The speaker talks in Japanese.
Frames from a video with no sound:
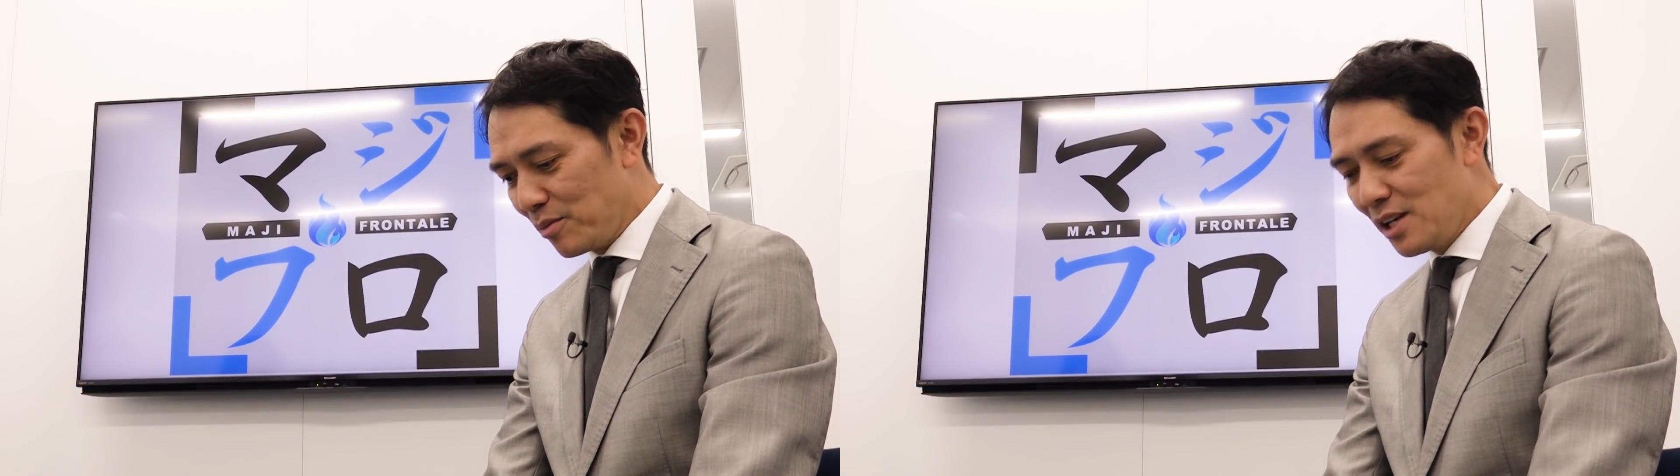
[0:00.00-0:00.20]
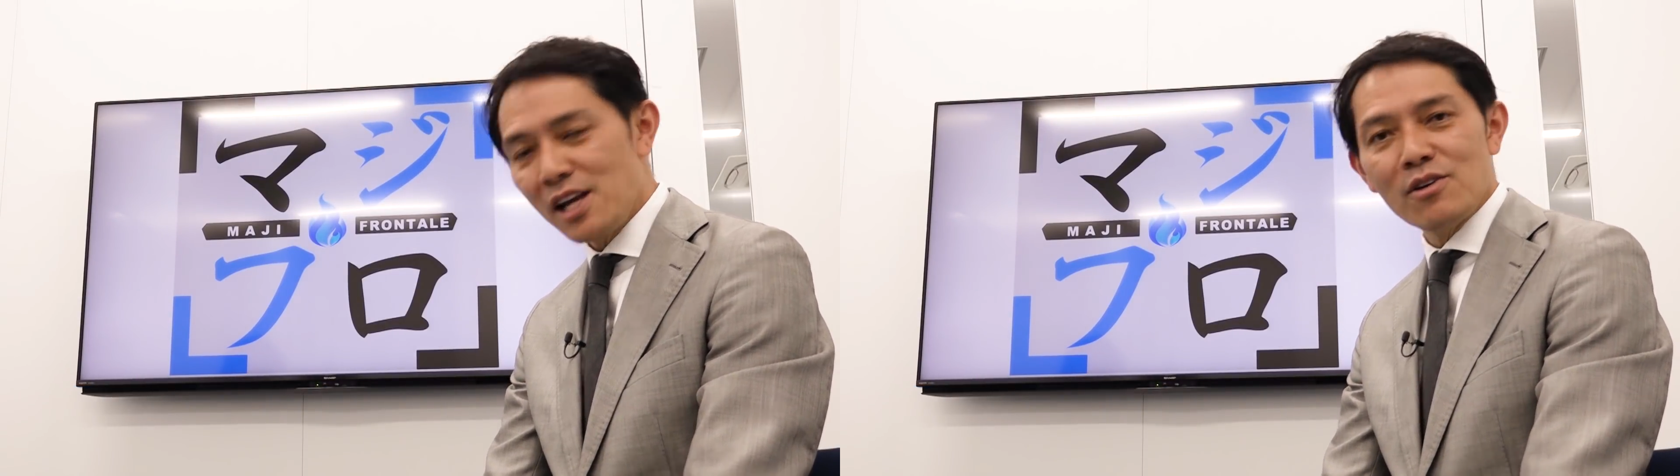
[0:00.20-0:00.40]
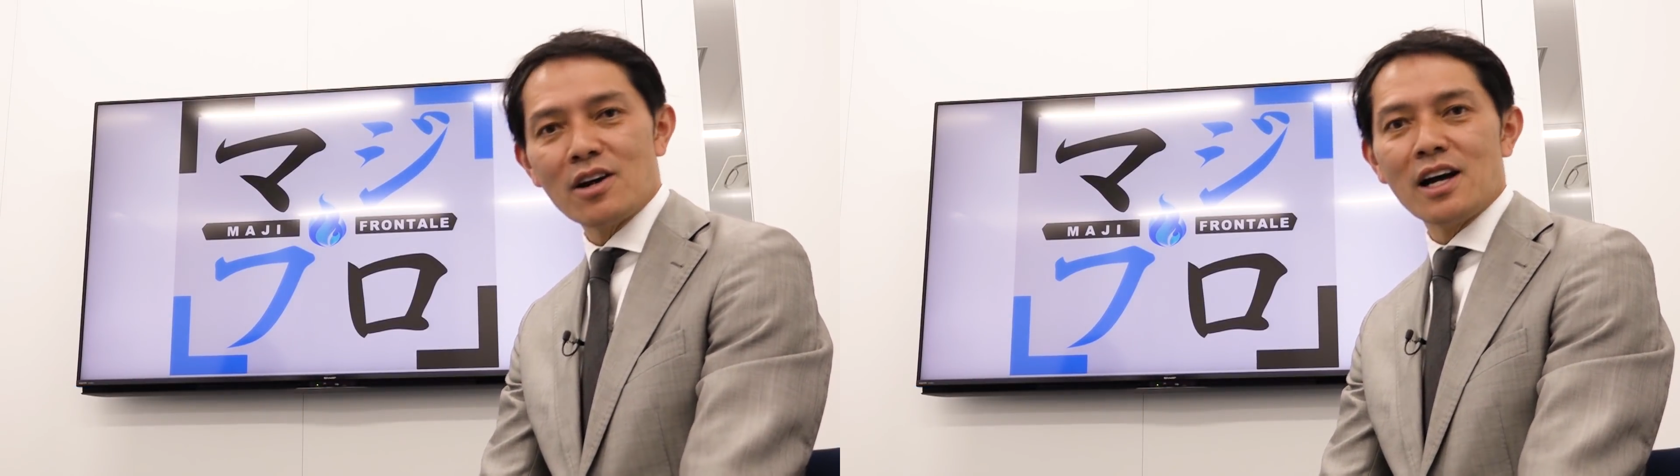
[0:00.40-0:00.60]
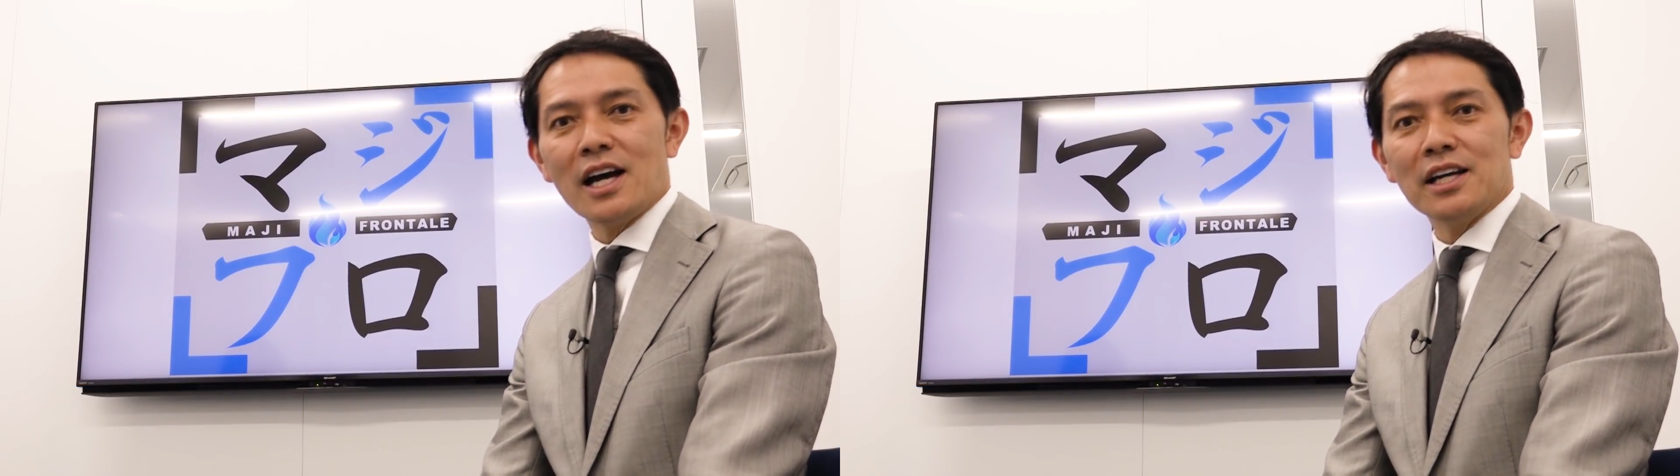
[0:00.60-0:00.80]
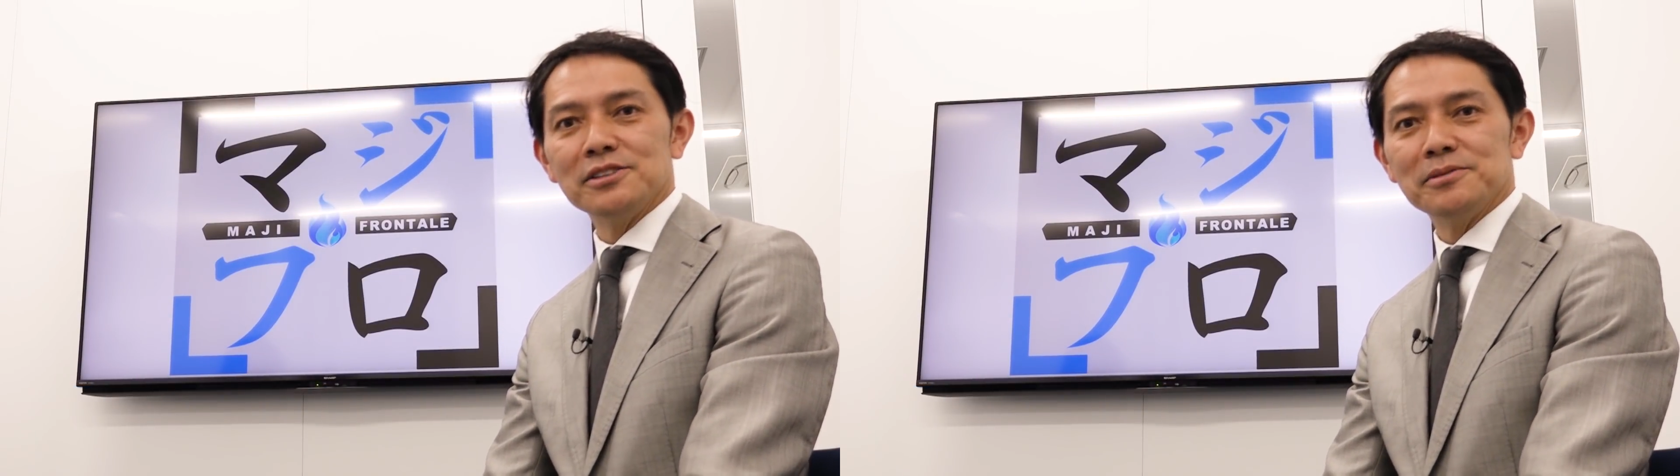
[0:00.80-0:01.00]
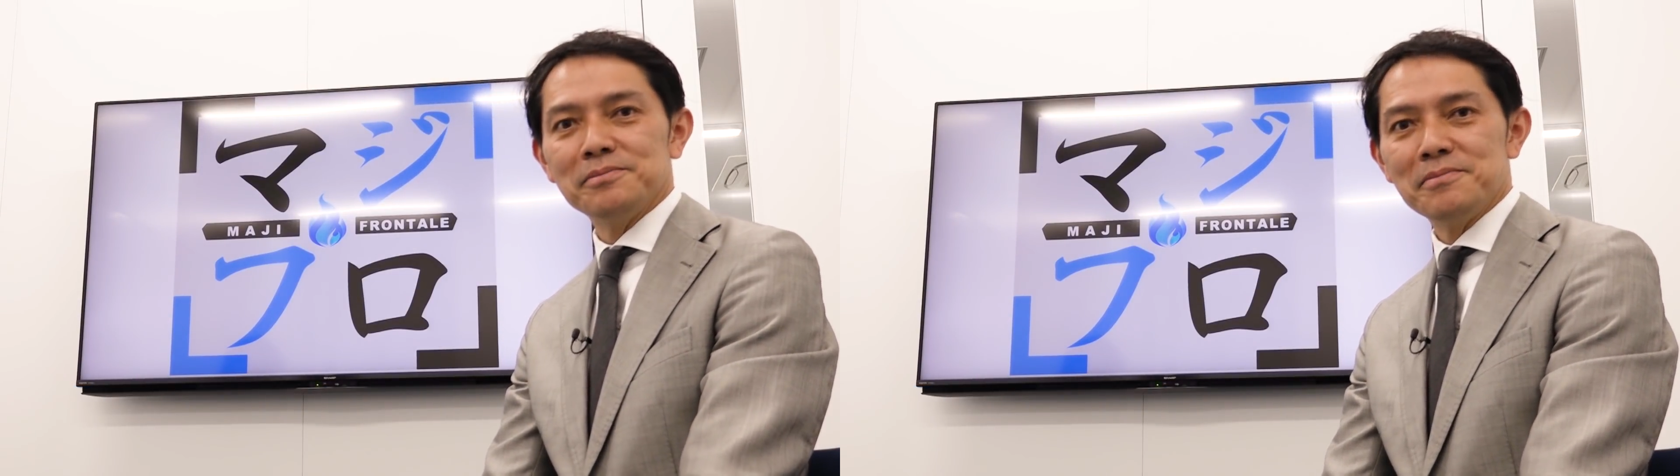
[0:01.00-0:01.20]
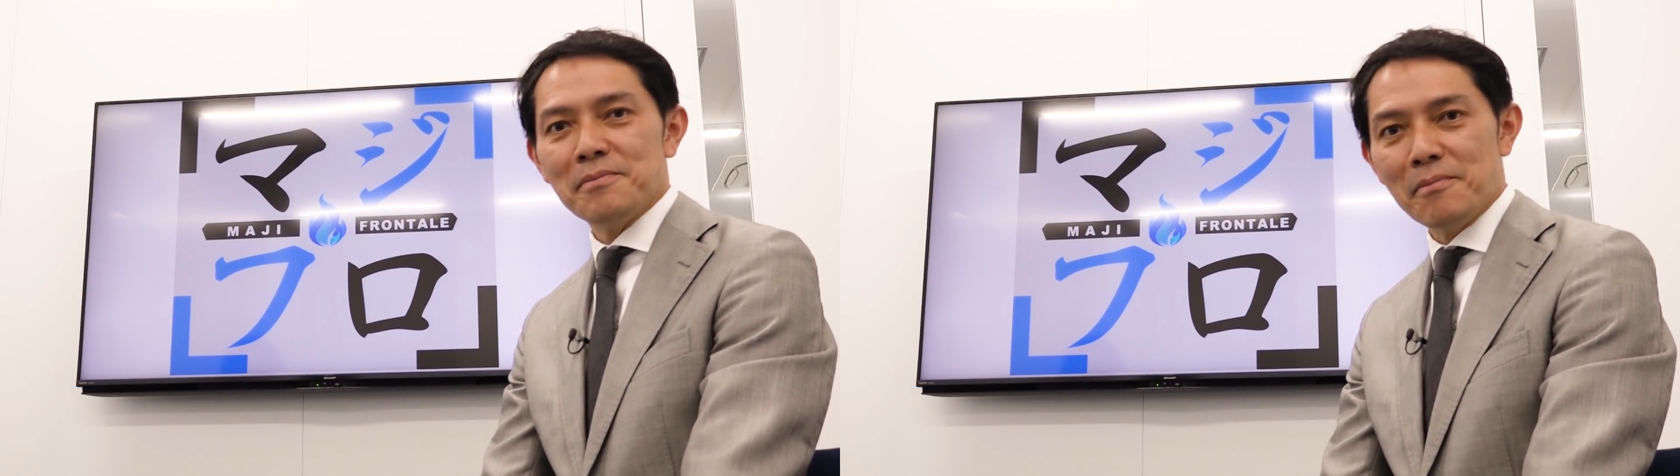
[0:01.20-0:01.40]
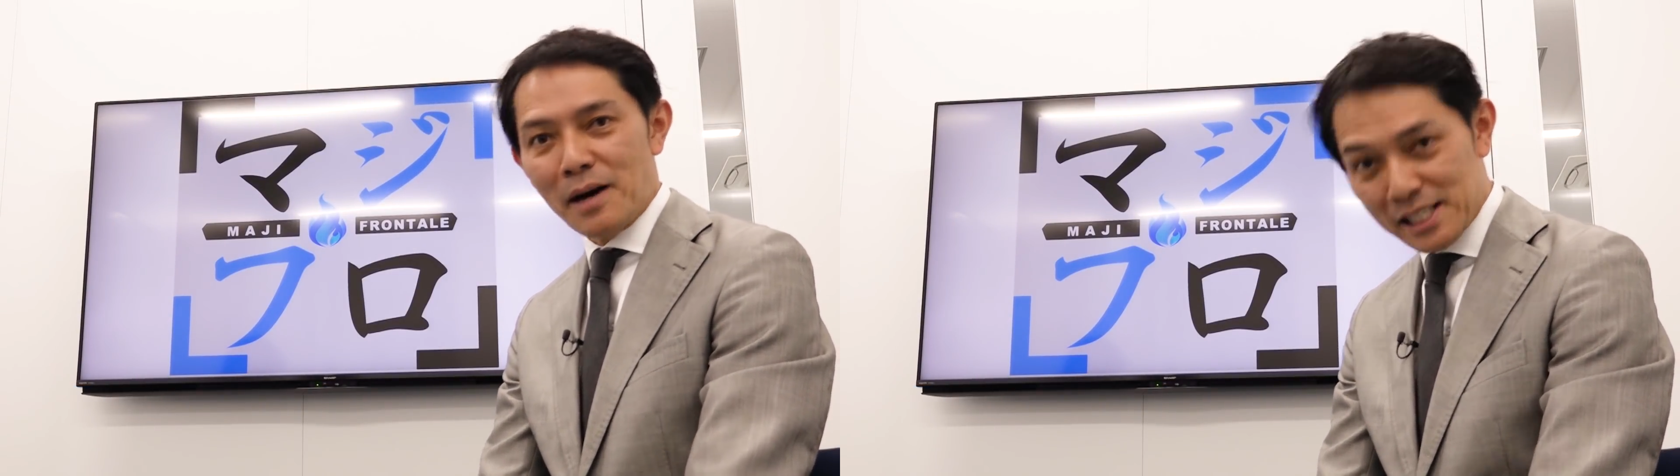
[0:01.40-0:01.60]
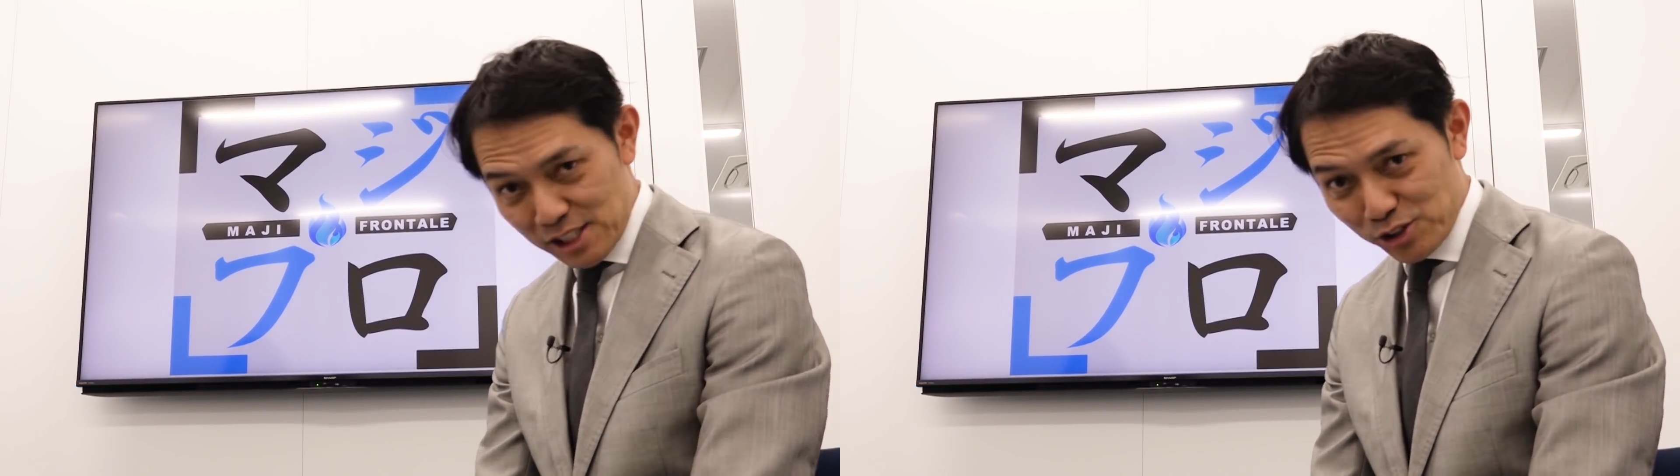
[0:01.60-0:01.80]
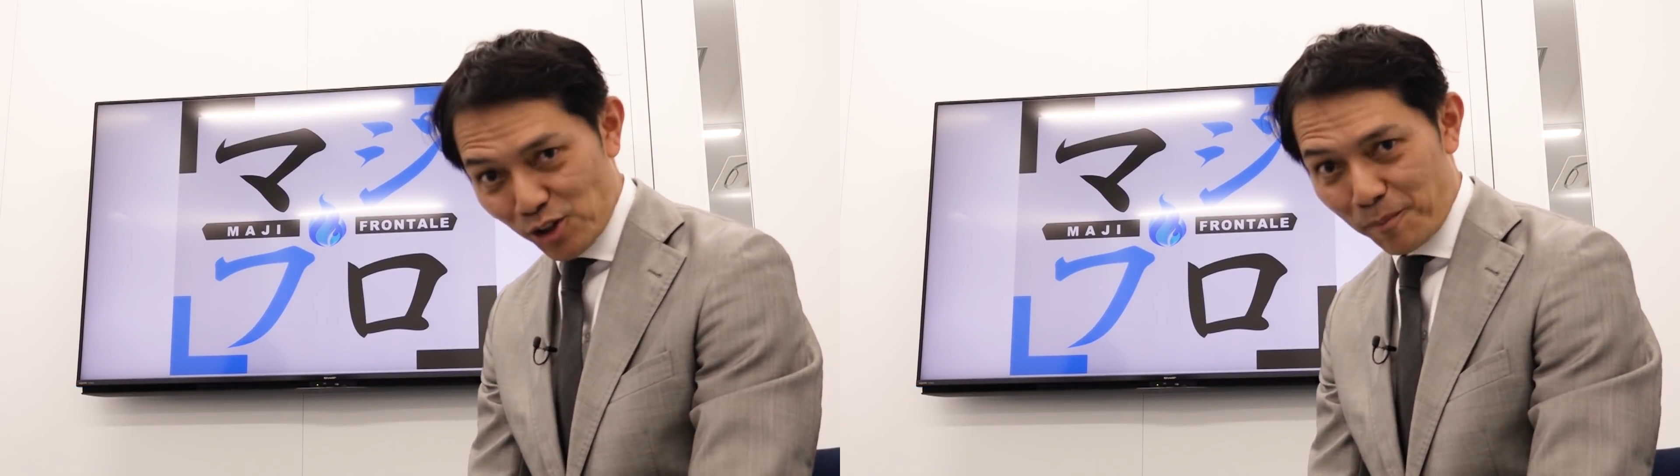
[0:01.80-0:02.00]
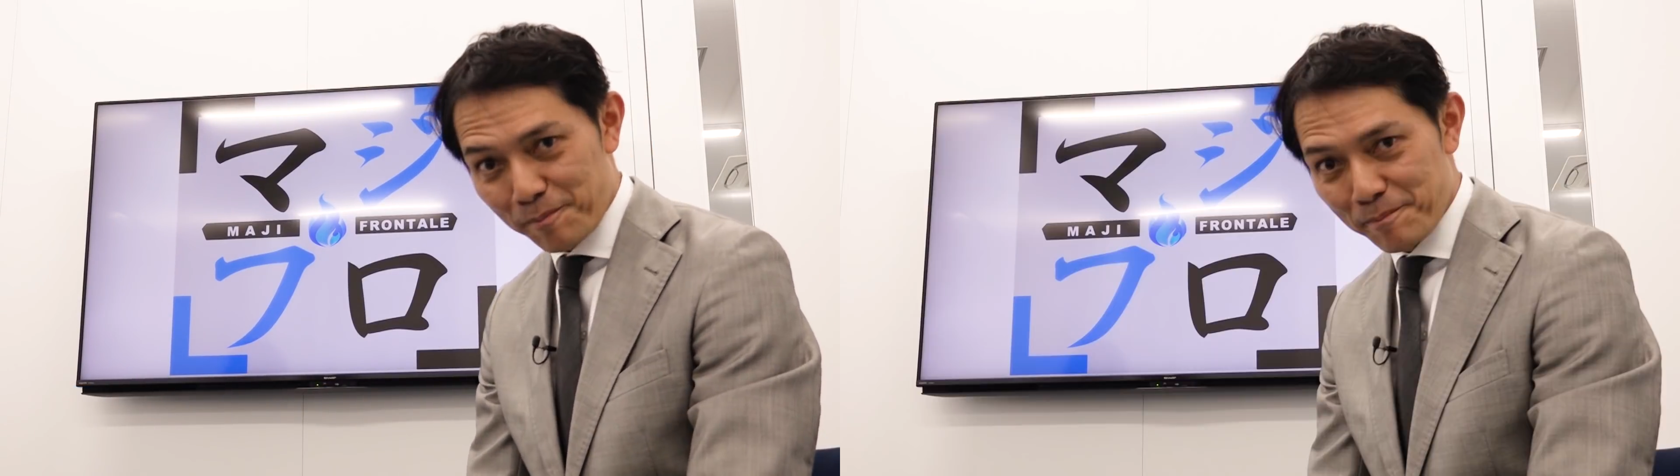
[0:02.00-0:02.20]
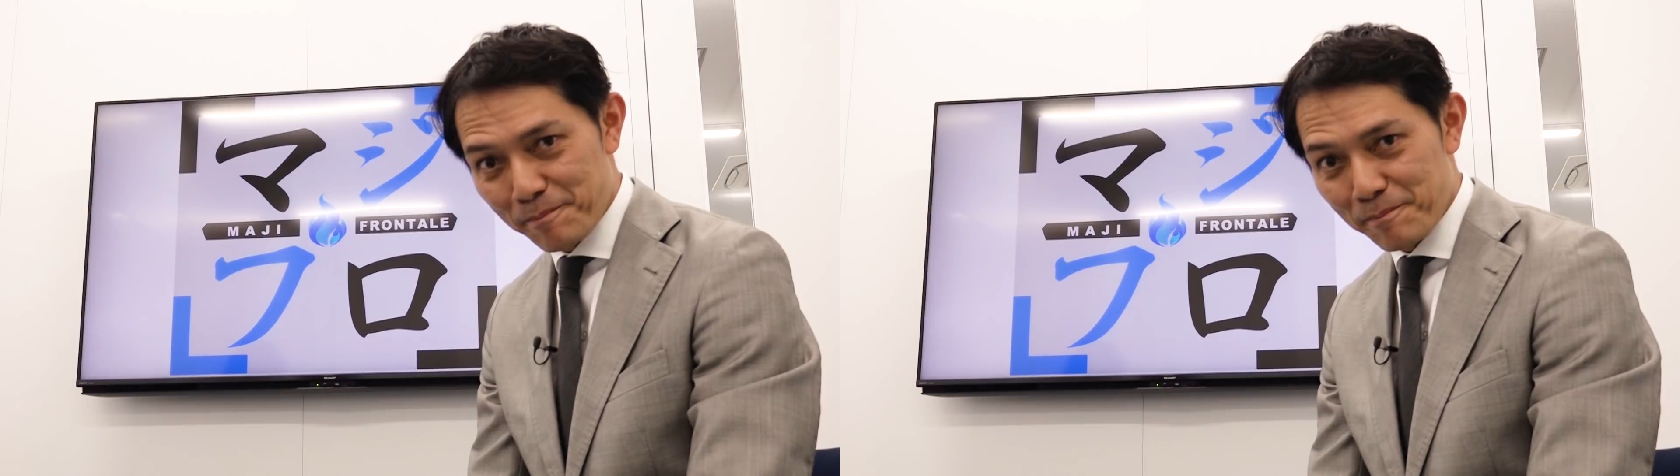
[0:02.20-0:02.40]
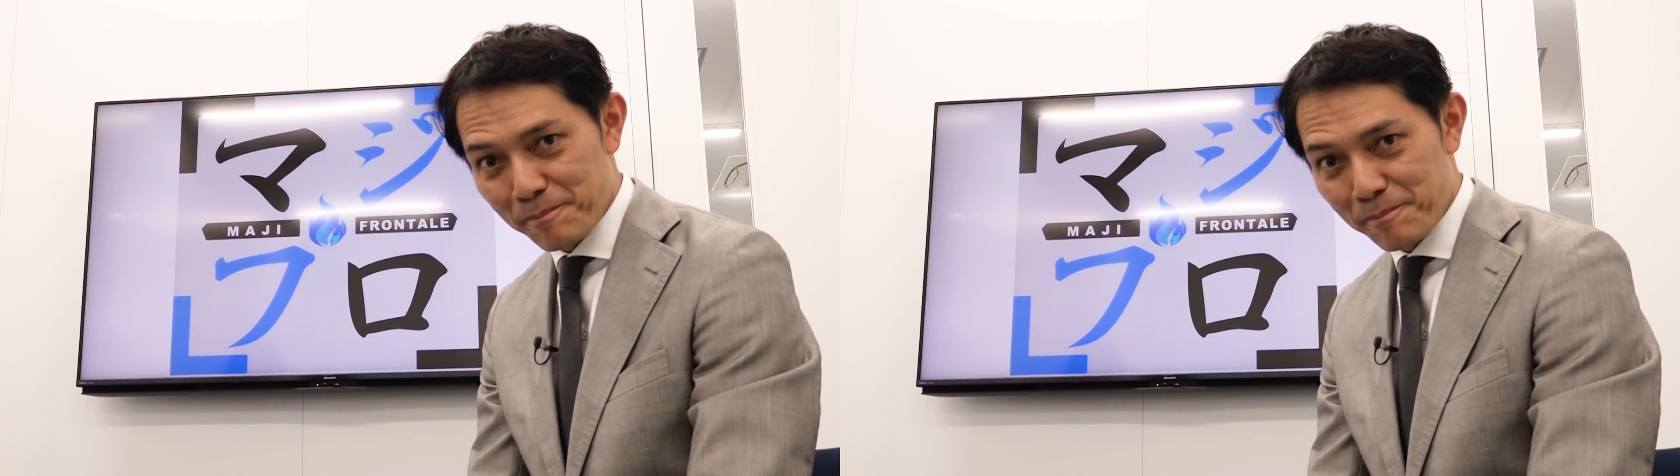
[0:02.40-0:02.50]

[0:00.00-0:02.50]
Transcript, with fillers: 未来を考えるマジフロ